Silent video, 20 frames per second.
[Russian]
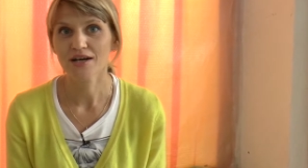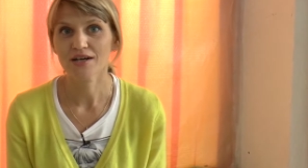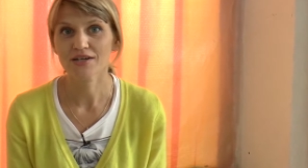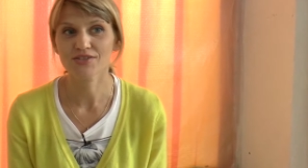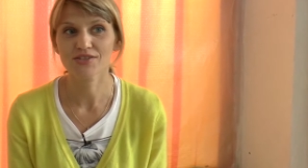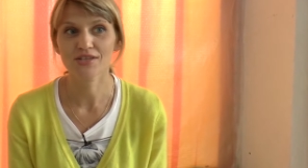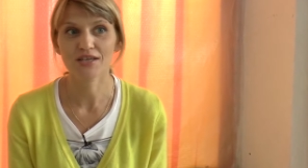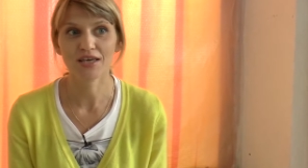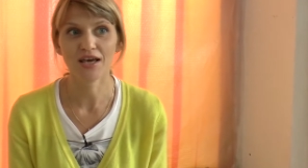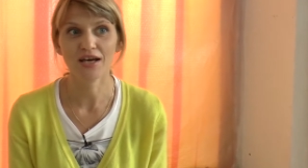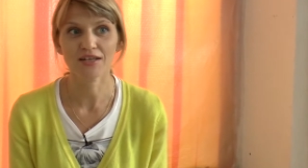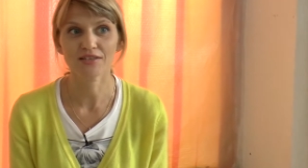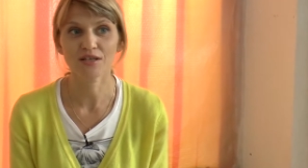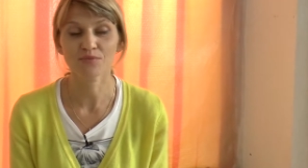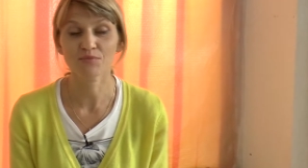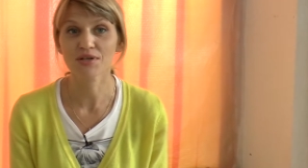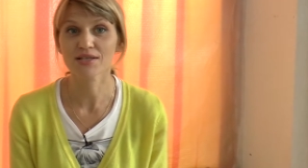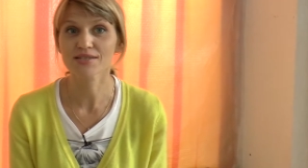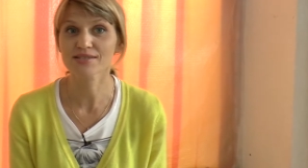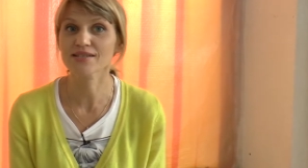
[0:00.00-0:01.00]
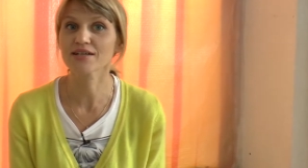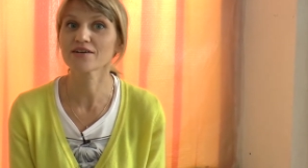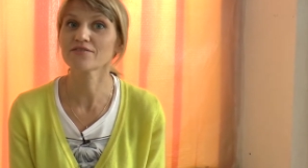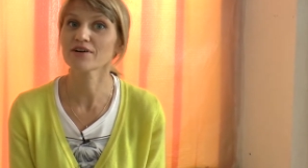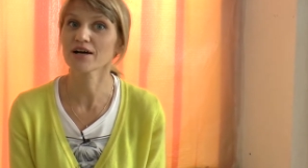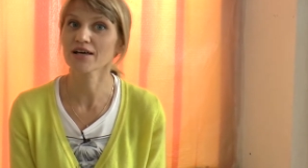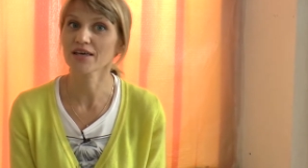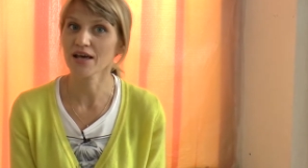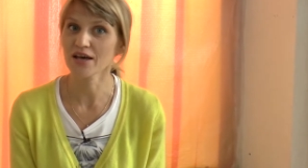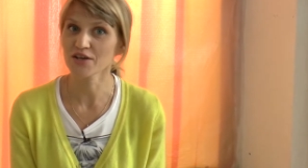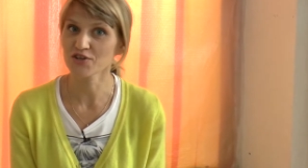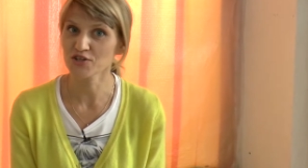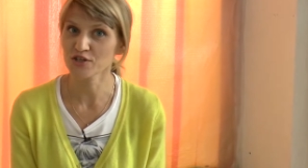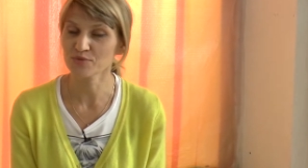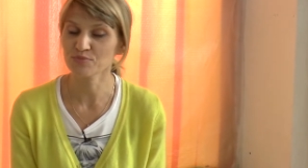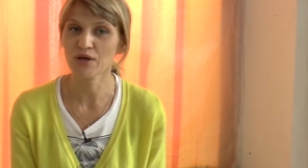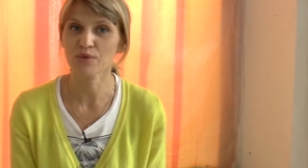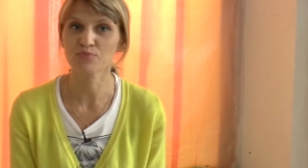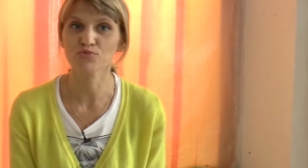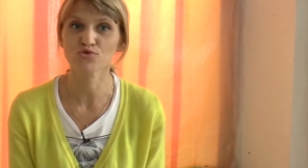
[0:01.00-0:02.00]
где рядом с
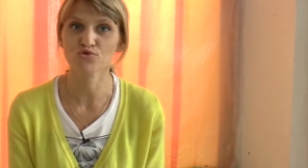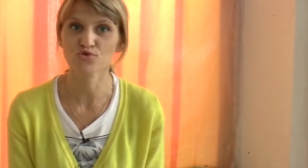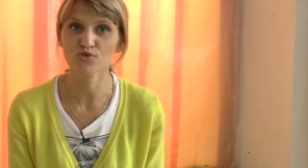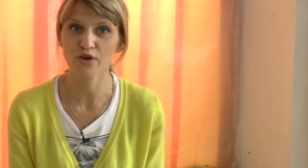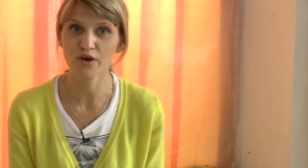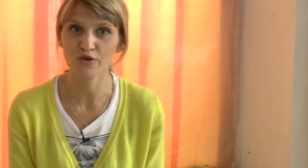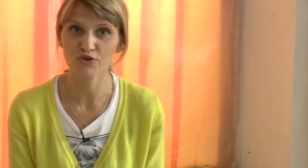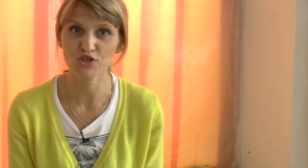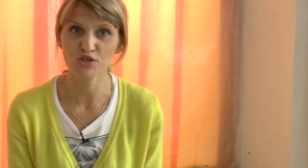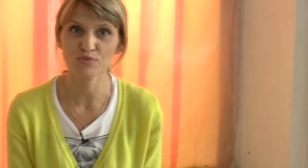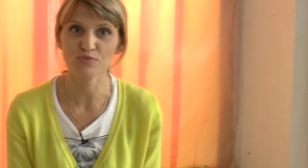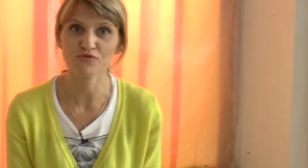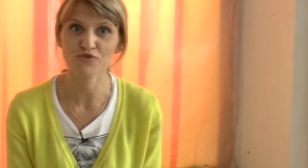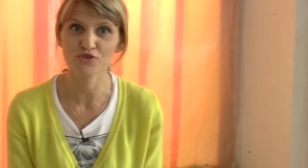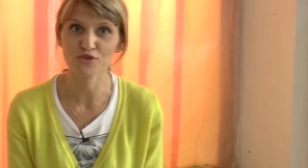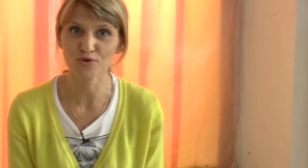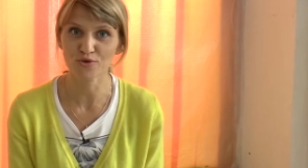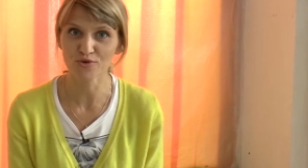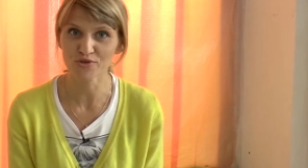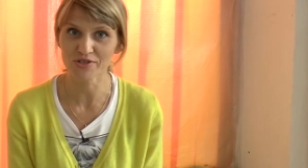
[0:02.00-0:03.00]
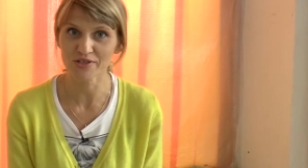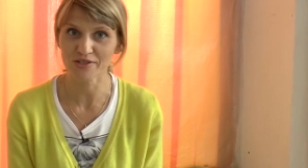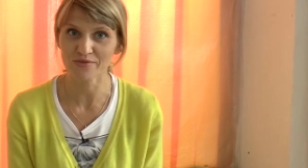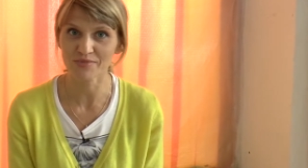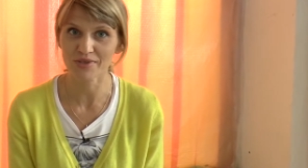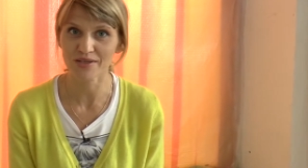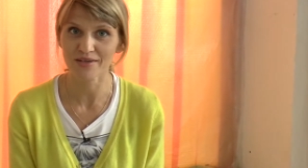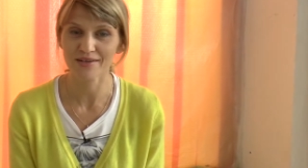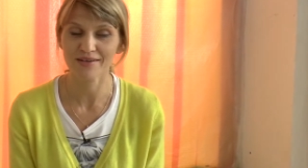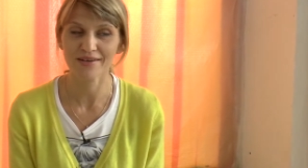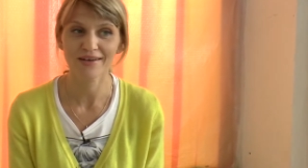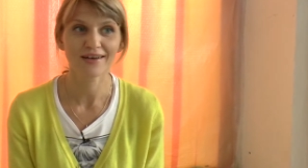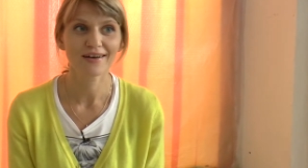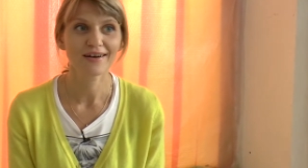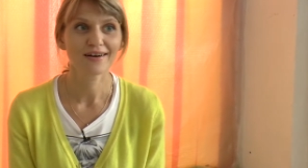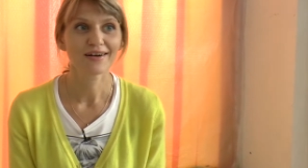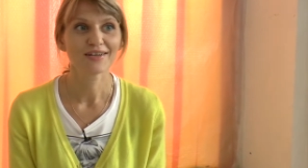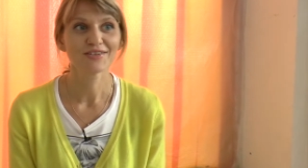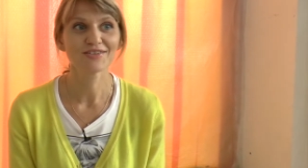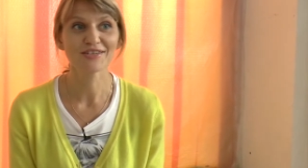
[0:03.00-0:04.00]
говорящими, обсуждающими взрослыми
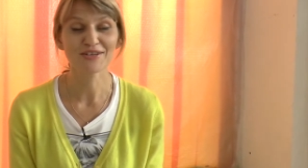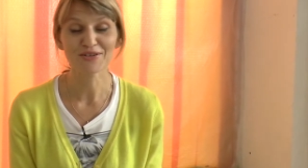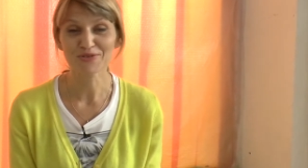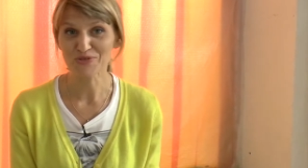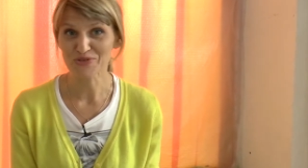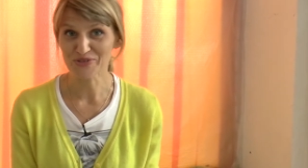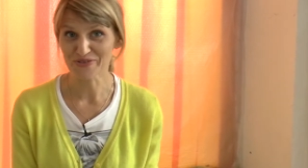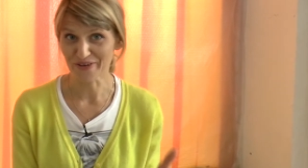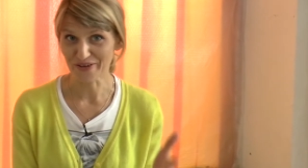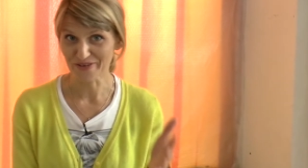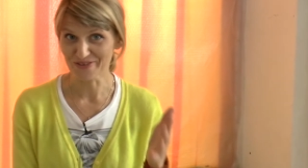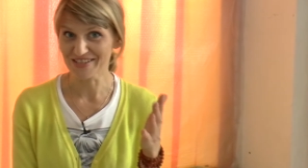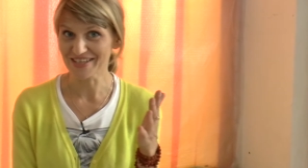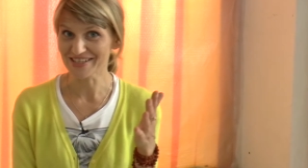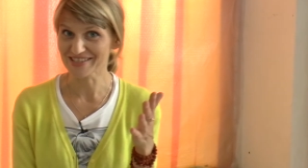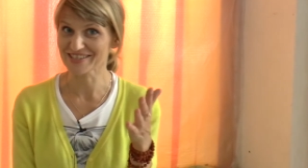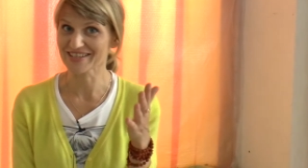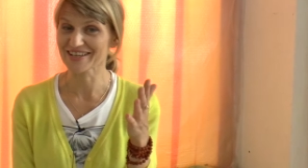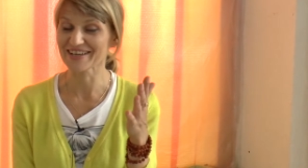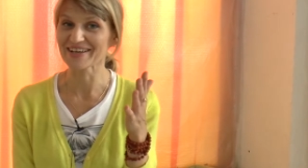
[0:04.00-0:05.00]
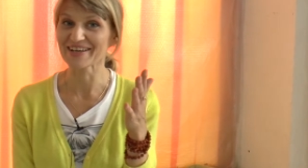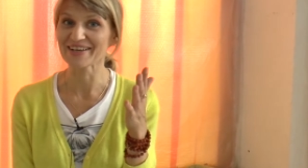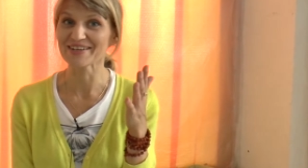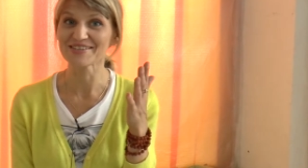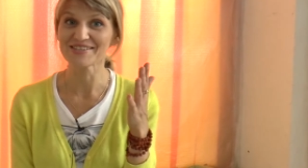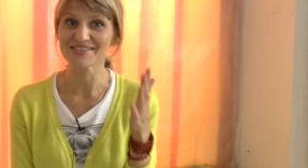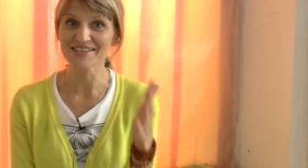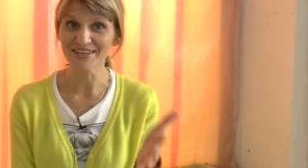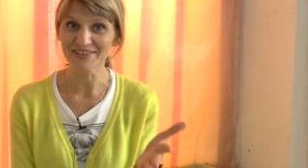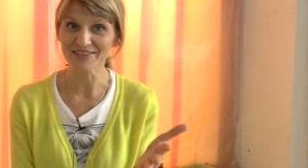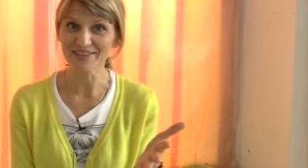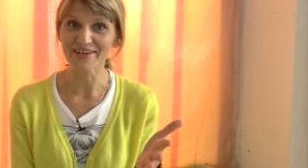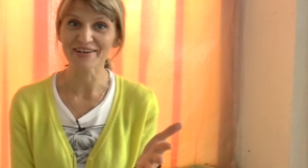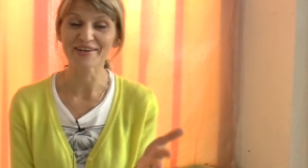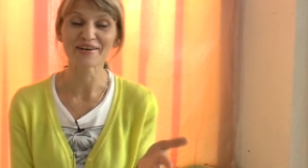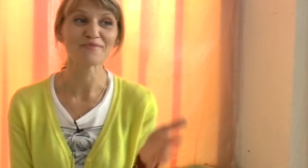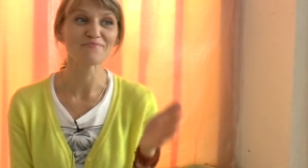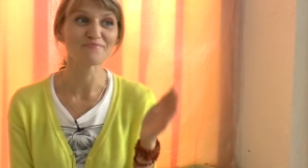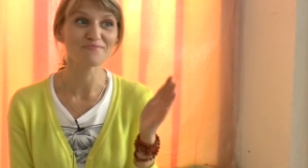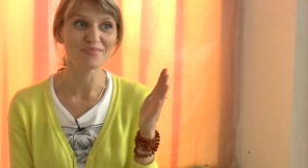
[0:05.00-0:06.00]
делают свое детское
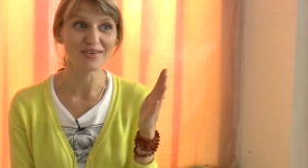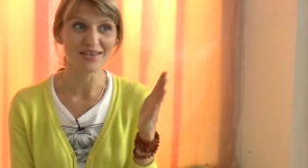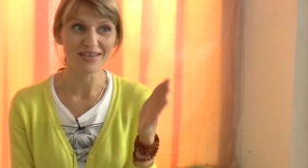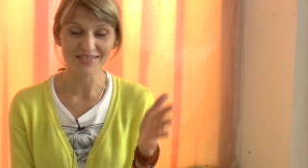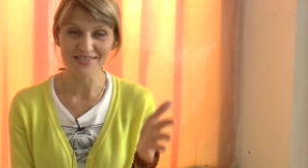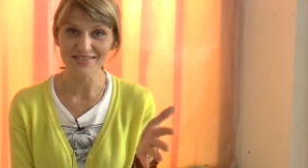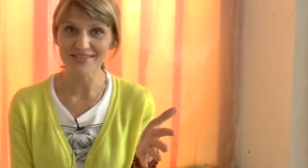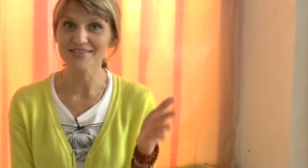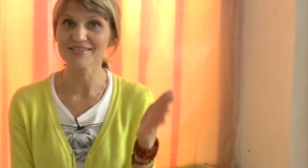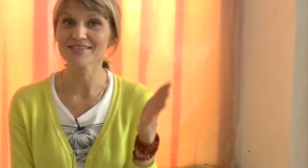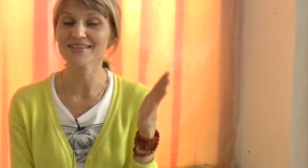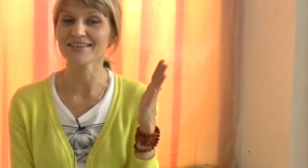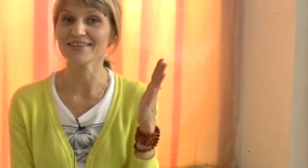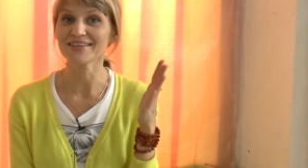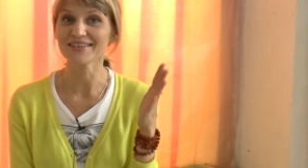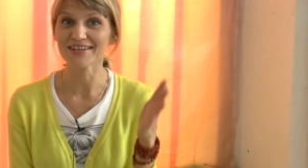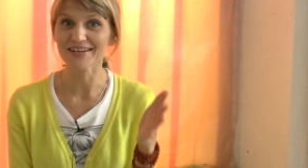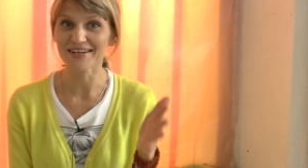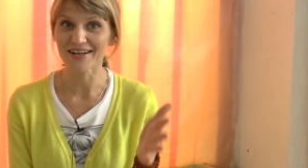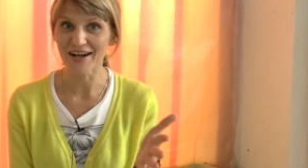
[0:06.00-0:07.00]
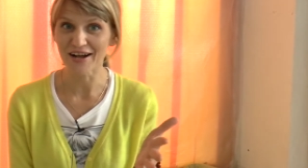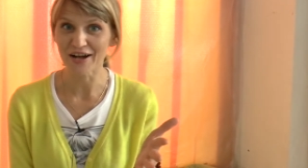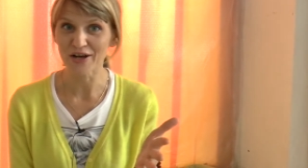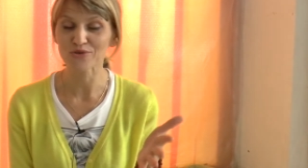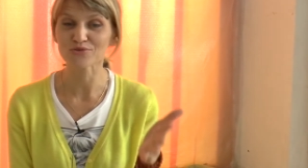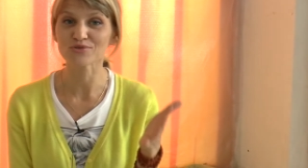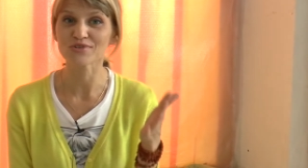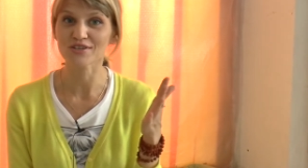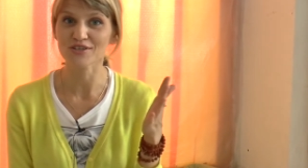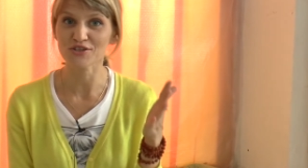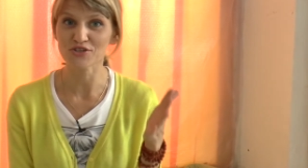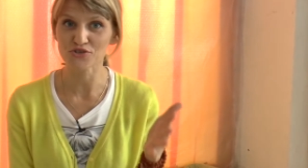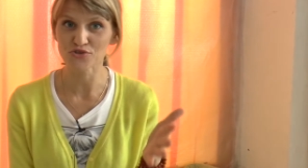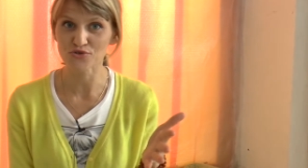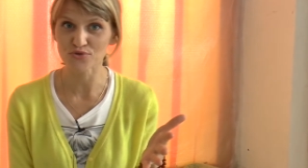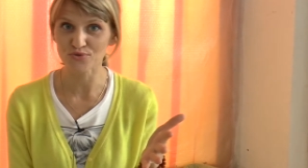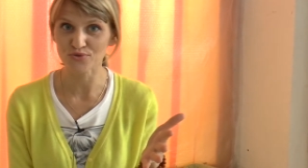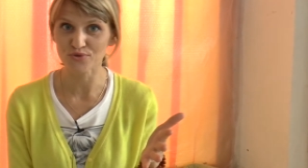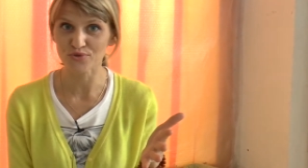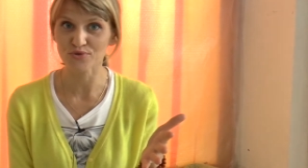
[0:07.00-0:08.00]
дело, бесятся, играют,
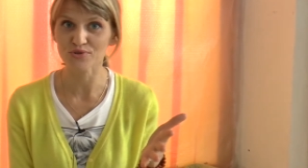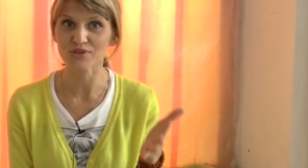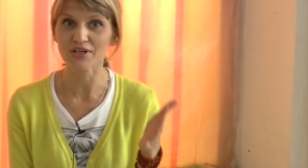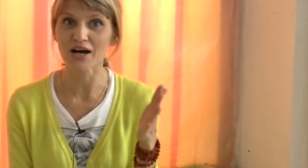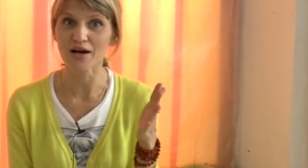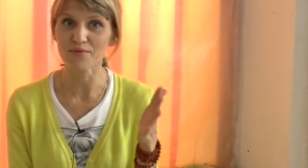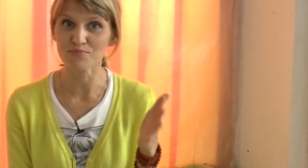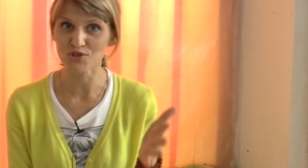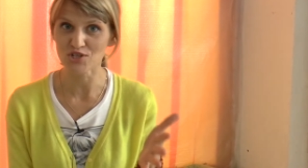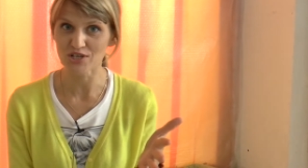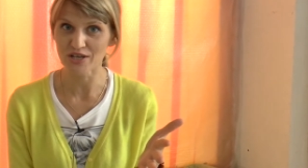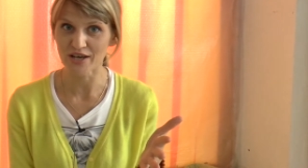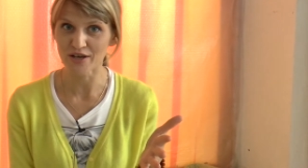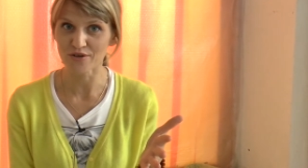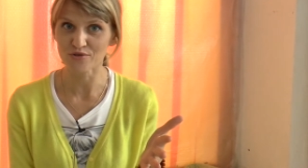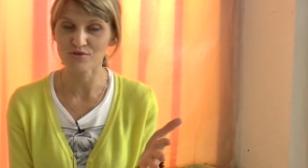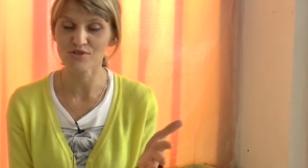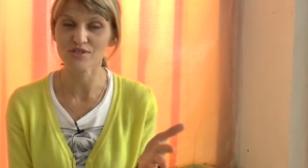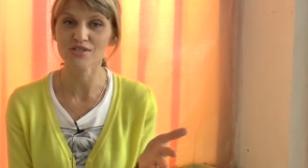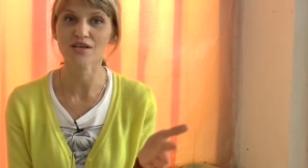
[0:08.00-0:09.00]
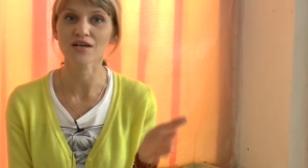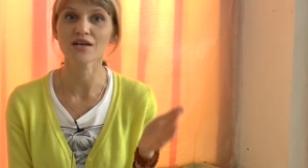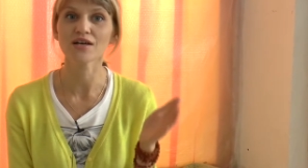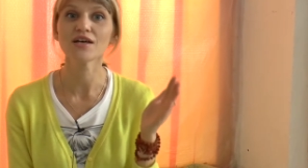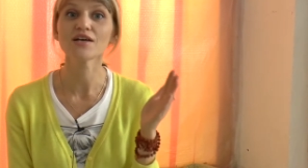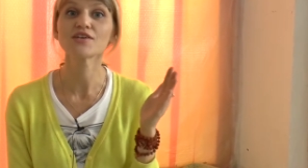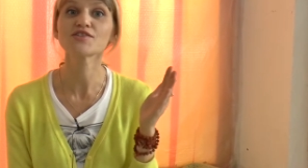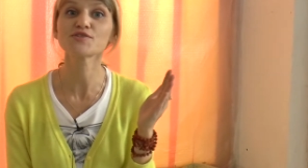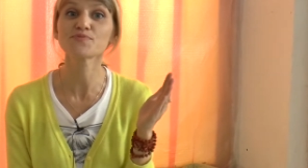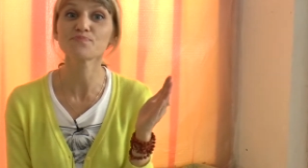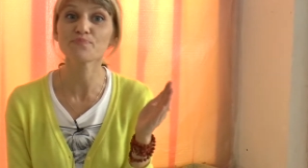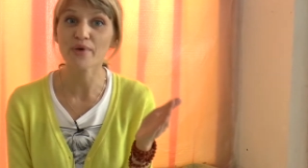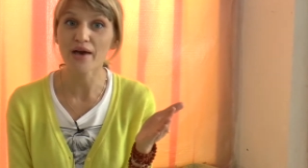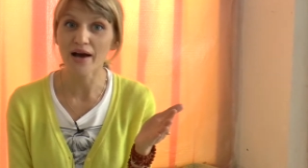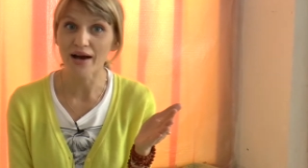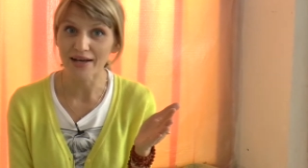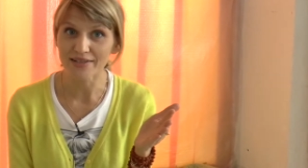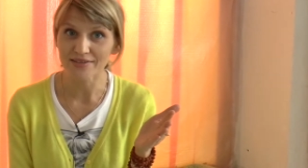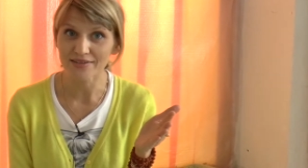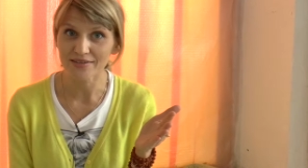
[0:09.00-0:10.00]
рисуют, общаются,
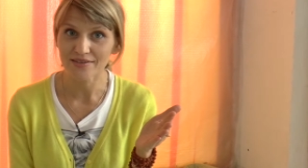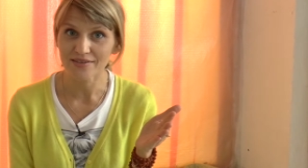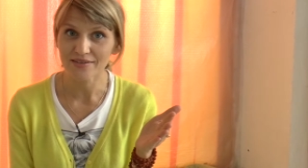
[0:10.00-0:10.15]
спят,